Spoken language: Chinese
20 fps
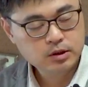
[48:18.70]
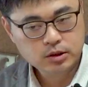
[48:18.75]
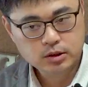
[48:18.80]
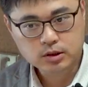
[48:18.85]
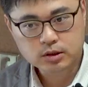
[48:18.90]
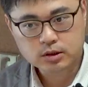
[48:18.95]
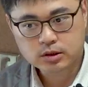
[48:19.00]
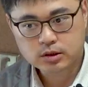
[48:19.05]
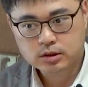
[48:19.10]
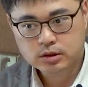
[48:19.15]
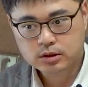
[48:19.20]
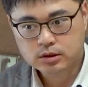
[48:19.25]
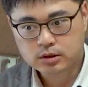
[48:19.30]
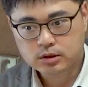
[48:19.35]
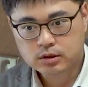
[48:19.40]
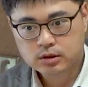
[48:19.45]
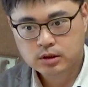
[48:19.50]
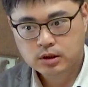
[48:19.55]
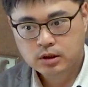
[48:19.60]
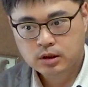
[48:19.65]
是是是，
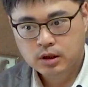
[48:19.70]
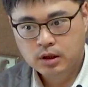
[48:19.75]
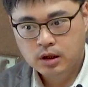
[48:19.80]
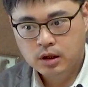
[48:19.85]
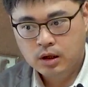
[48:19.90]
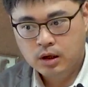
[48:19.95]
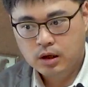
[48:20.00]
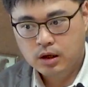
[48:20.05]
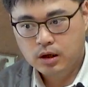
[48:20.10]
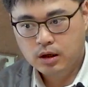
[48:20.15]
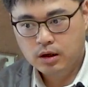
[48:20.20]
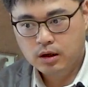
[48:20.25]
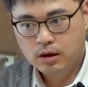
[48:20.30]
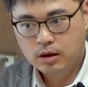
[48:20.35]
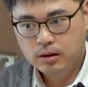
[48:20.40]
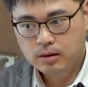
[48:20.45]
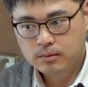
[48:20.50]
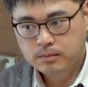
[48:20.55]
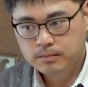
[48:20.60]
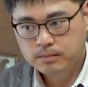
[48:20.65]

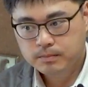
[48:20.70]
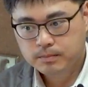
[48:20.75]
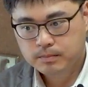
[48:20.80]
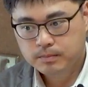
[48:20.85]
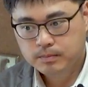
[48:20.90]
嗯，